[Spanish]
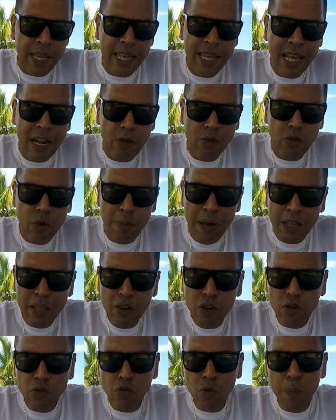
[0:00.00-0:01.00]
Y el
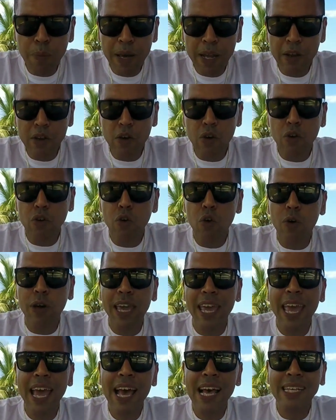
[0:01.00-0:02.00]
automático superior lo
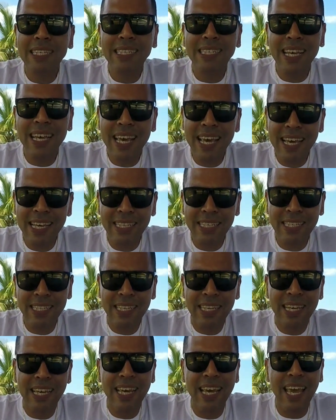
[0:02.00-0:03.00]
que hace es
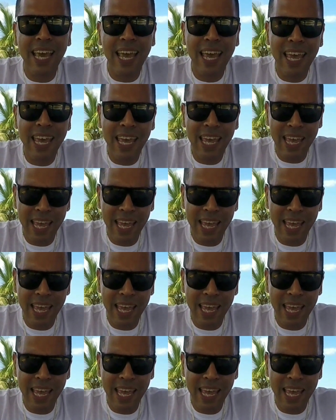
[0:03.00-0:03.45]
que